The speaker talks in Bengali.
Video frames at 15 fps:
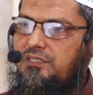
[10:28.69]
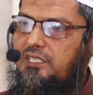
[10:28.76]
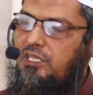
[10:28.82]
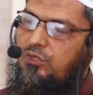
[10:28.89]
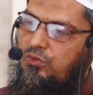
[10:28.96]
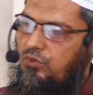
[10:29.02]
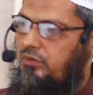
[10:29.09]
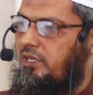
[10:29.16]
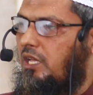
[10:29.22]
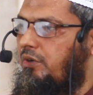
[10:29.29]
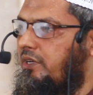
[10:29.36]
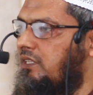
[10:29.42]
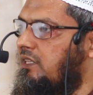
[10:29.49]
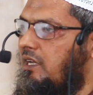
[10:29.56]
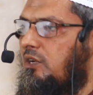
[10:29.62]
যে কোনো
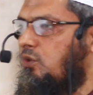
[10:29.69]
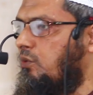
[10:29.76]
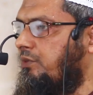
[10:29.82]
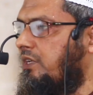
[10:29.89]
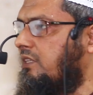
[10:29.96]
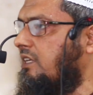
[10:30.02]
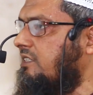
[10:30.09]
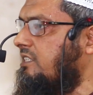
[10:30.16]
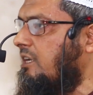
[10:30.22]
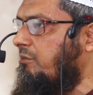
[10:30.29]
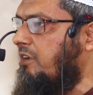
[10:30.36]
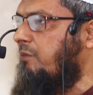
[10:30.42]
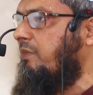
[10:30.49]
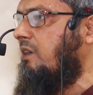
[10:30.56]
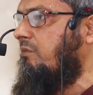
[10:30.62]
কারণে তারা ঘুমিয়ে থাকছে
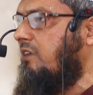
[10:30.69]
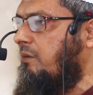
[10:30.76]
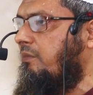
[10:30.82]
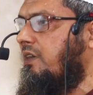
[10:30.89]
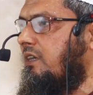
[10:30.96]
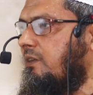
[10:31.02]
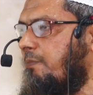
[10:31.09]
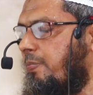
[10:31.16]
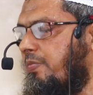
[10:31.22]
আমরা বাবা মা